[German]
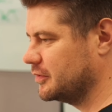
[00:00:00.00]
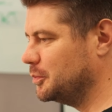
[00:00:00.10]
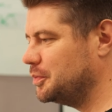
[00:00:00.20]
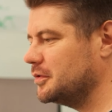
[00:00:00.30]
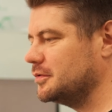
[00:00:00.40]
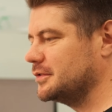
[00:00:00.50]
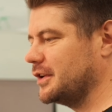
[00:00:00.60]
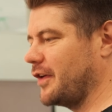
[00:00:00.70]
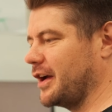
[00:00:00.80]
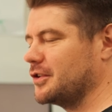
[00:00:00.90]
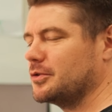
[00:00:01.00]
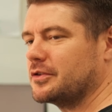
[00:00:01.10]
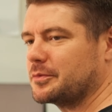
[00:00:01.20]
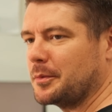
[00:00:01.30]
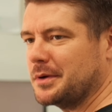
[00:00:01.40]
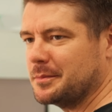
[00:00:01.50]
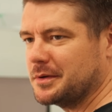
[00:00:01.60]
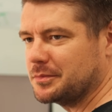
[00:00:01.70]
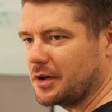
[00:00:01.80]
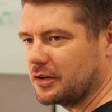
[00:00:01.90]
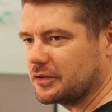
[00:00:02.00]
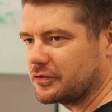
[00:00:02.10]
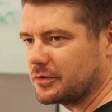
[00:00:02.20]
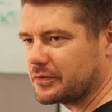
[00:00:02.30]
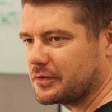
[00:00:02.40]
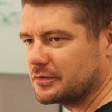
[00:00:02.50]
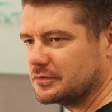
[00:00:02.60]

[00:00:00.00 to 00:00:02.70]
Super, dann wäre ja nur noch das Problem mit dem Datenschutz.